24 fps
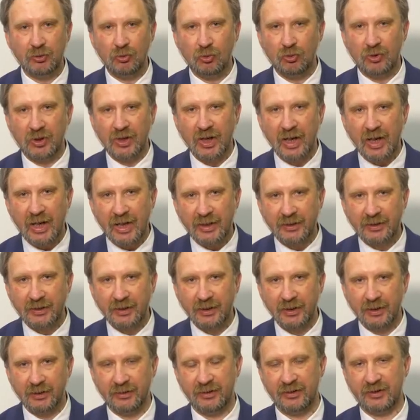
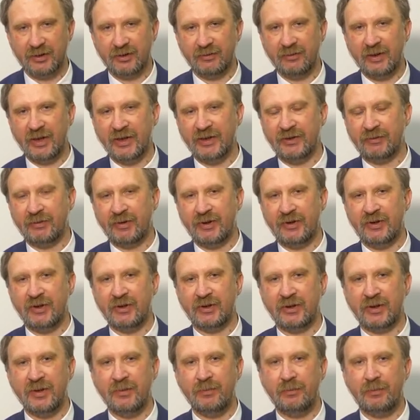дукаты назывались в
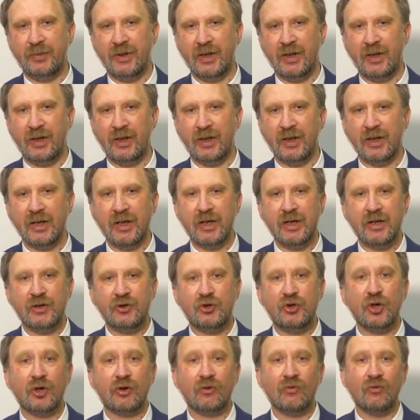Российской империи
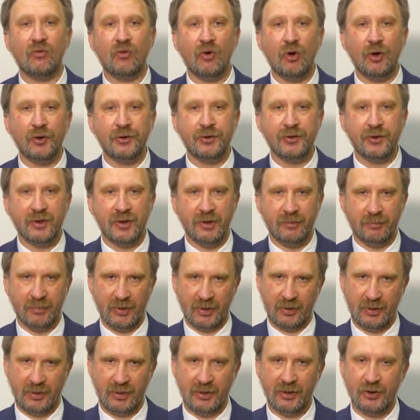червонными
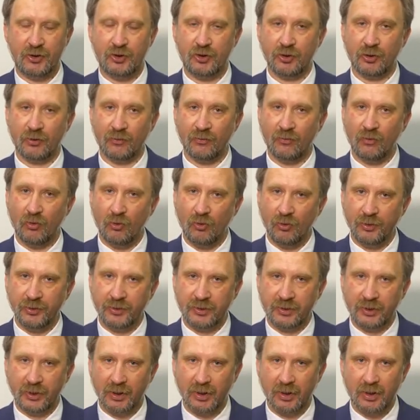или
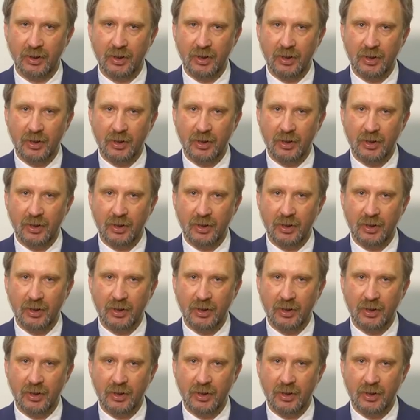червонцы.